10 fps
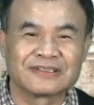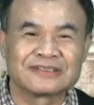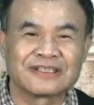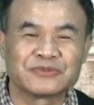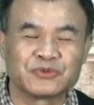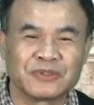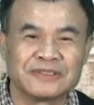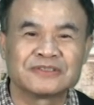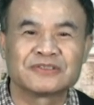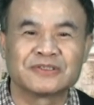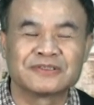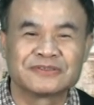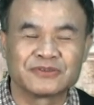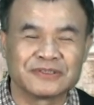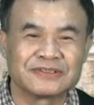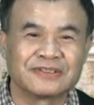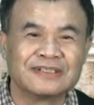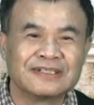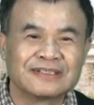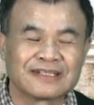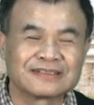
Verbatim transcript: 有一个叫“绝宿”，“绝宿”，